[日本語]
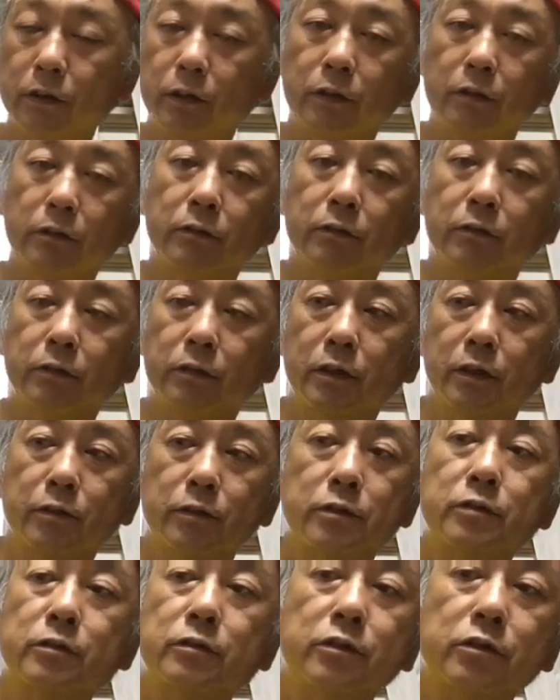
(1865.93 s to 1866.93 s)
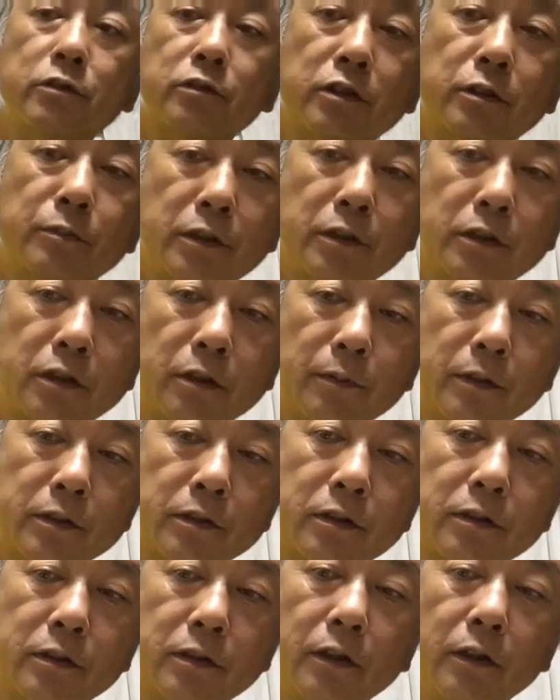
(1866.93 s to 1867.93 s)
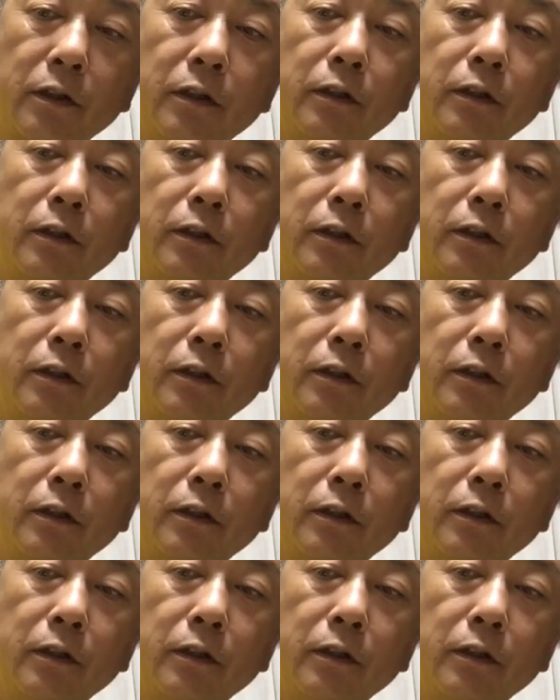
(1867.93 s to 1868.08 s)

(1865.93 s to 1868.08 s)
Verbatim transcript: ていうあの数値を示しています。